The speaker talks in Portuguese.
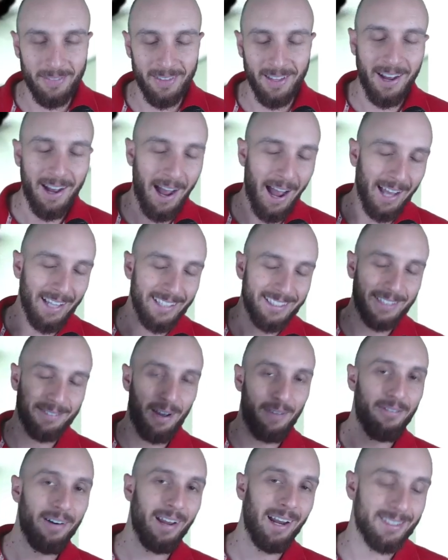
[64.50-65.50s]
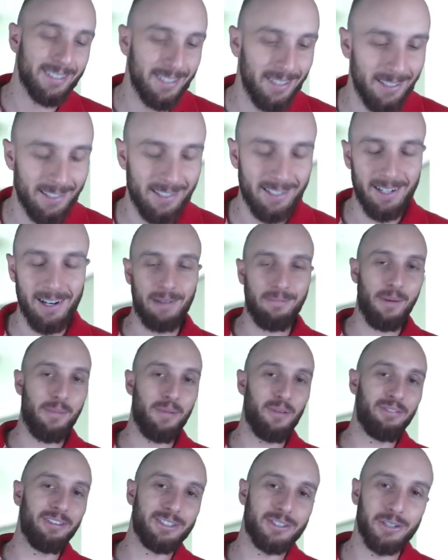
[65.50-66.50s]
Aí você vai falar assim, mas
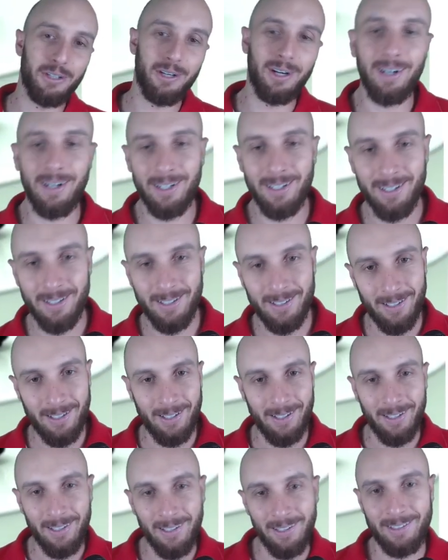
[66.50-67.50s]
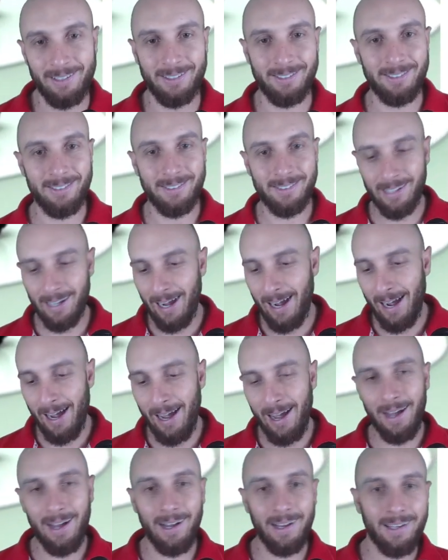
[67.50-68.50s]
professor,
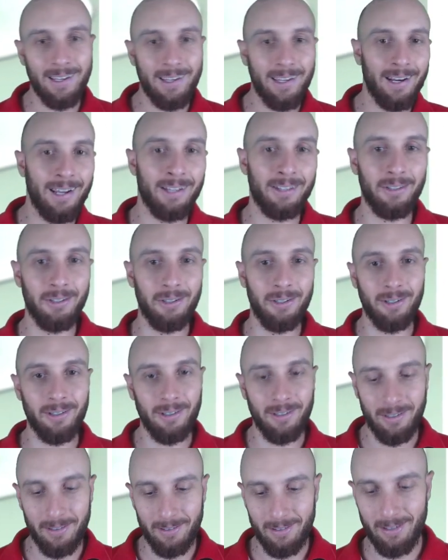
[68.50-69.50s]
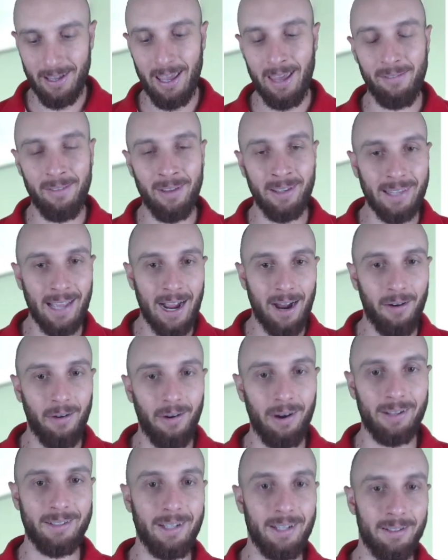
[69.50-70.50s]
tá querendo reinventar a
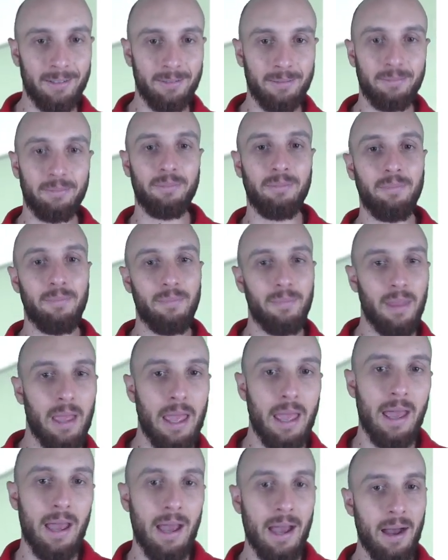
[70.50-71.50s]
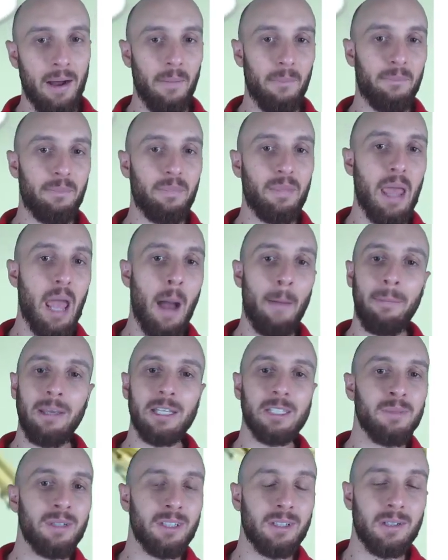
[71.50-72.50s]
roda aí? É, é a
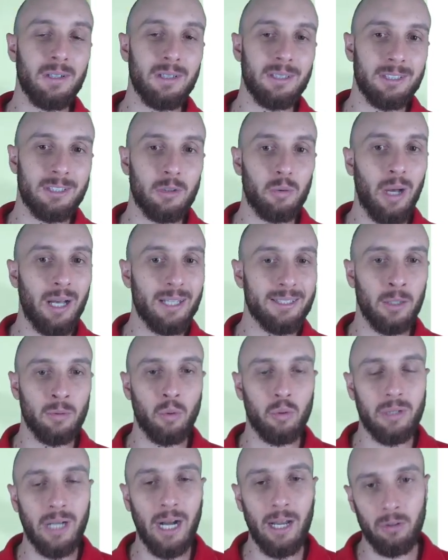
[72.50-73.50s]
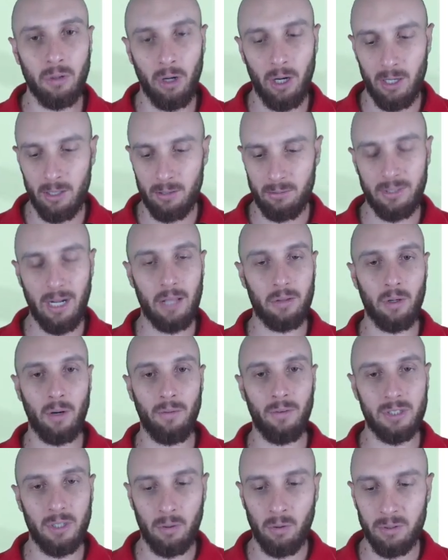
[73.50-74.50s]
mesma situação do trator. Trator
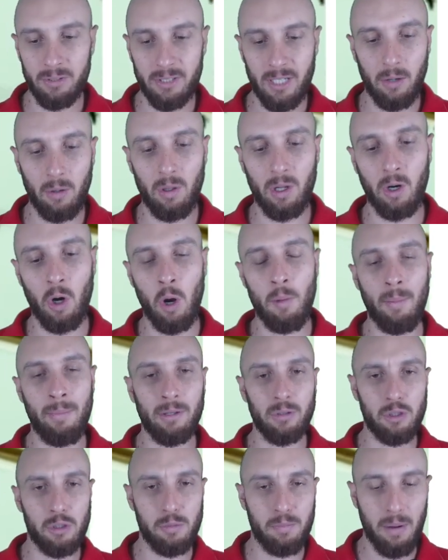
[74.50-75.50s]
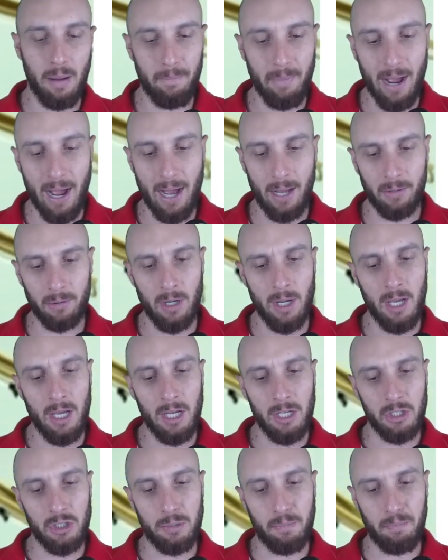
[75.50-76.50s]
você consegue colocar um implemento de preparo,
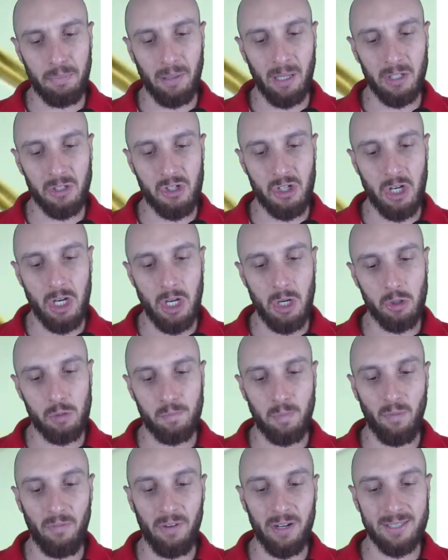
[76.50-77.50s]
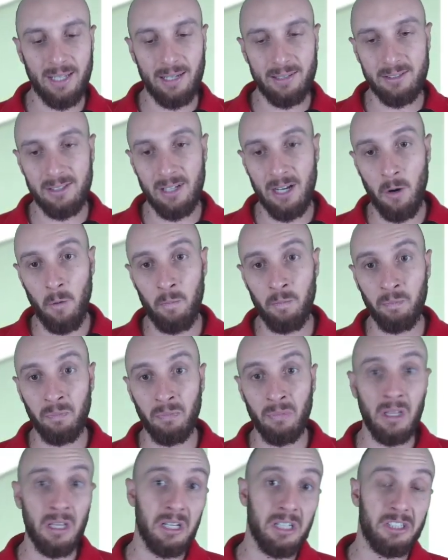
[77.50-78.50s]
de plantio, de pulverização.
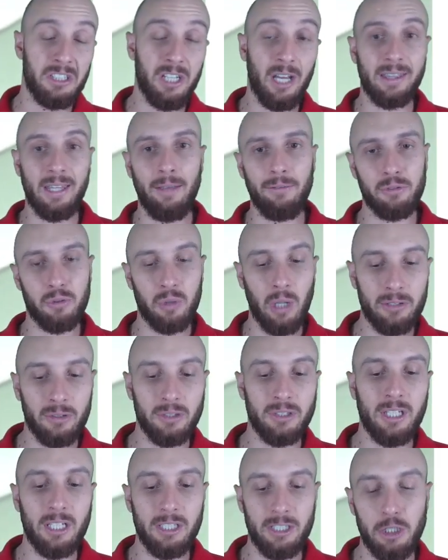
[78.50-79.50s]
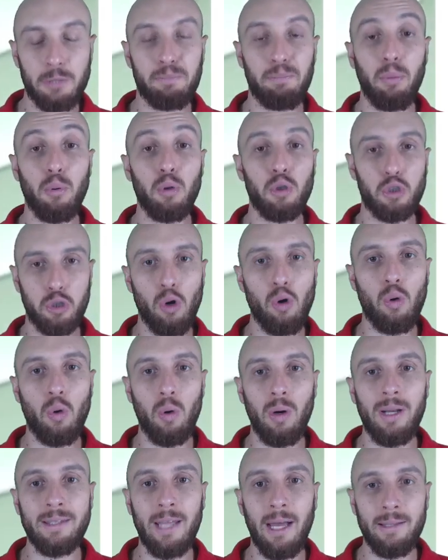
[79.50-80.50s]
Já teve situações que a gente puxou
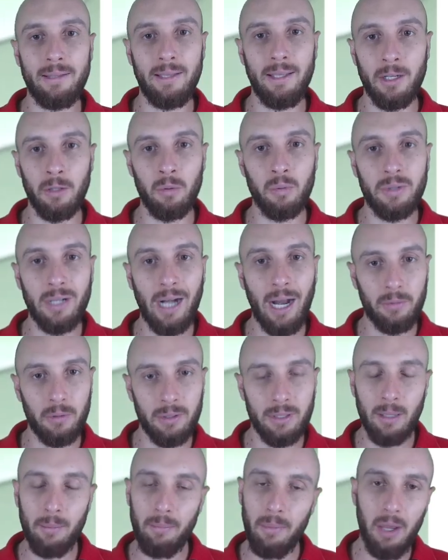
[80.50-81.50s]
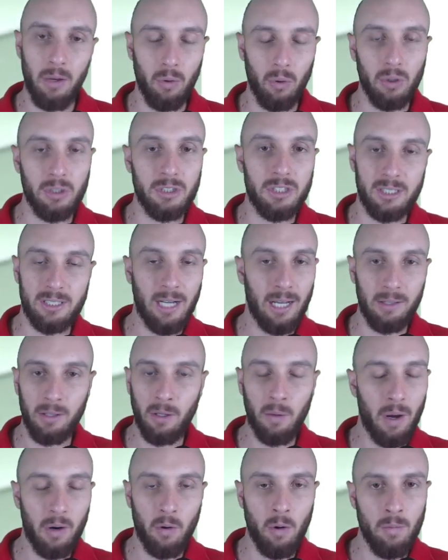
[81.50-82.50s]
colheitadeira no trator também. Hoje já não
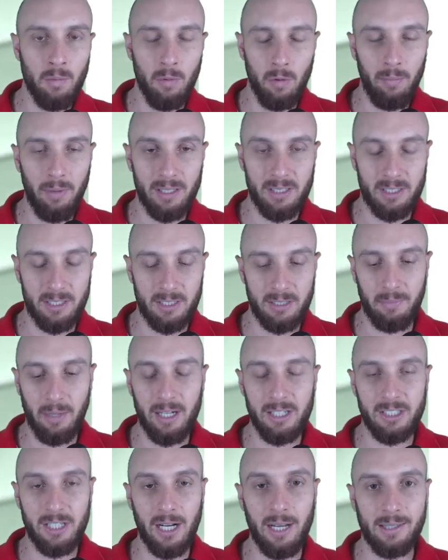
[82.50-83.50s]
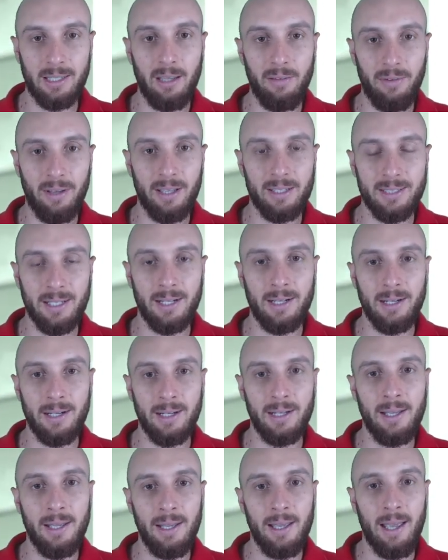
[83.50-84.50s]
é comum, mas, mas já teve essa,
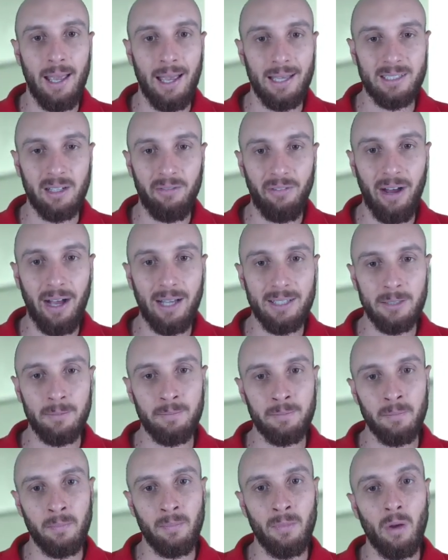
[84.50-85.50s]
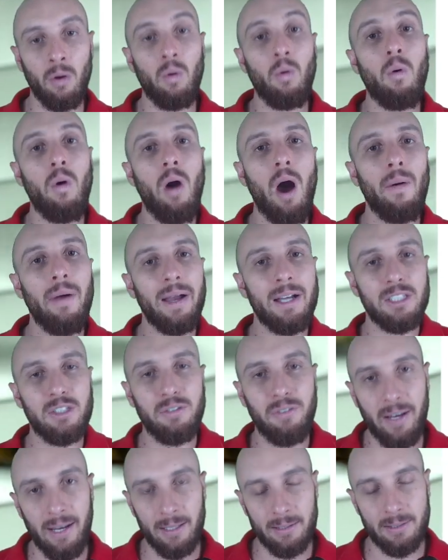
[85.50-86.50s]
essa fase. Qual é a
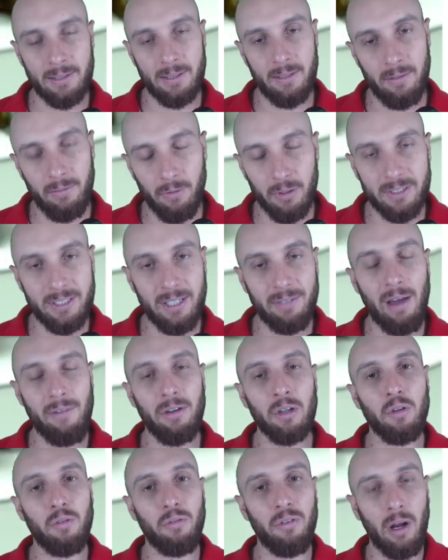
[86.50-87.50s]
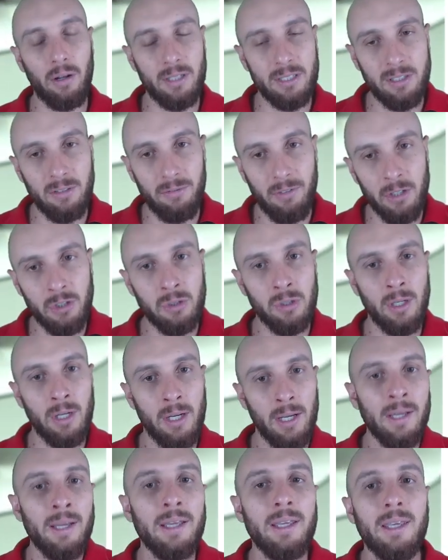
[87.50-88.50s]
diferença? Você vai ver no final desse vídeo
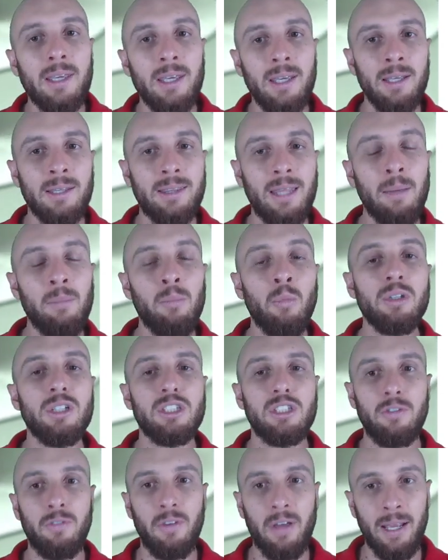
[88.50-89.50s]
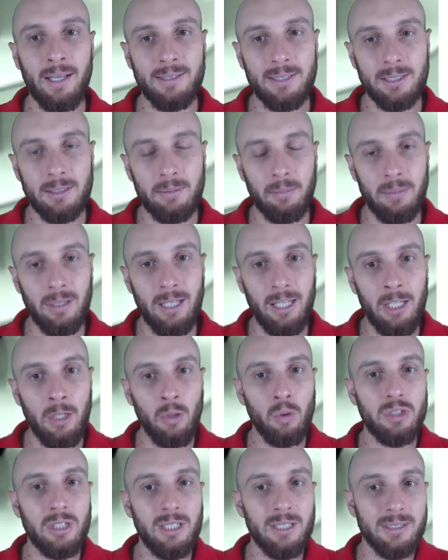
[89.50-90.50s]
que tem muitas diferenças em
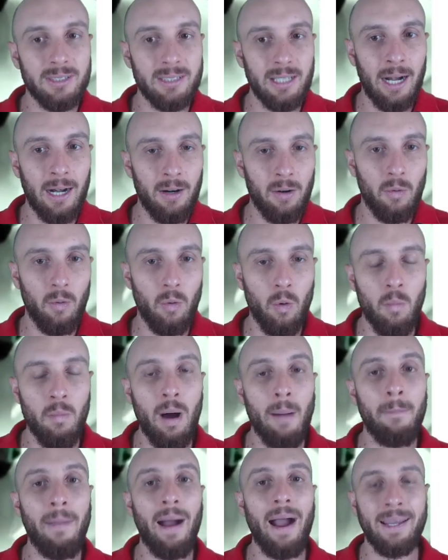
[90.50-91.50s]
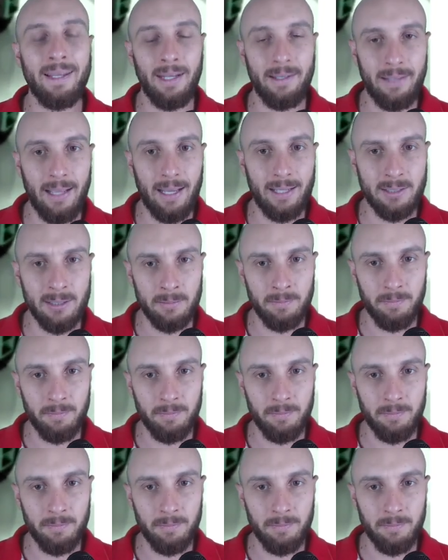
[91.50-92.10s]
utilizar uma máquina dessa.